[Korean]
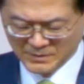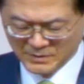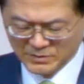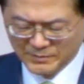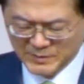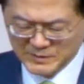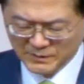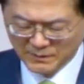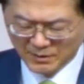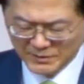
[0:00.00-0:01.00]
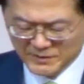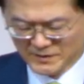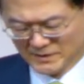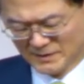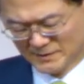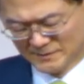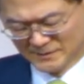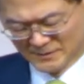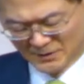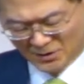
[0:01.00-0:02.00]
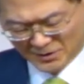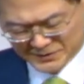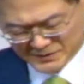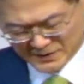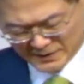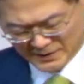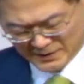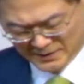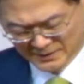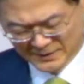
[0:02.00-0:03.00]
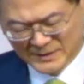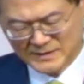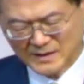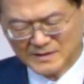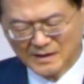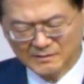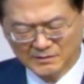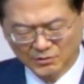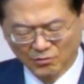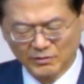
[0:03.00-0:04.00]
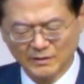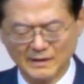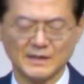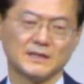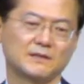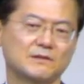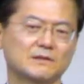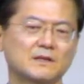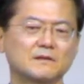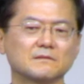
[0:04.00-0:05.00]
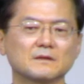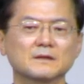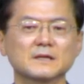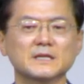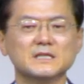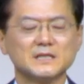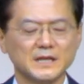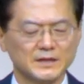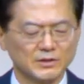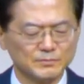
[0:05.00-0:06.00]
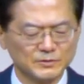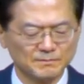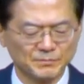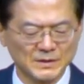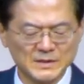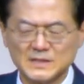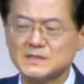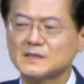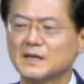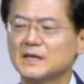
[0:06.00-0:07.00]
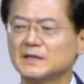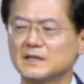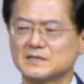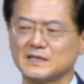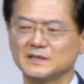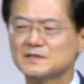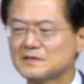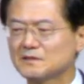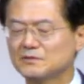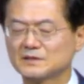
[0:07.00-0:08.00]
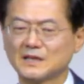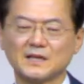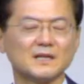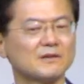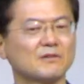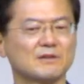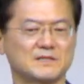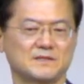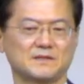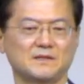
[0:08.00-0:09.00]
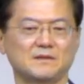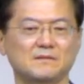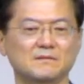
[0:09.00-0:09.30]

그러면서 어느새 어느새 세상을 동경하게 되었다는 이게 여러분 이스라엘의 자연스러운 타락의 과정이에요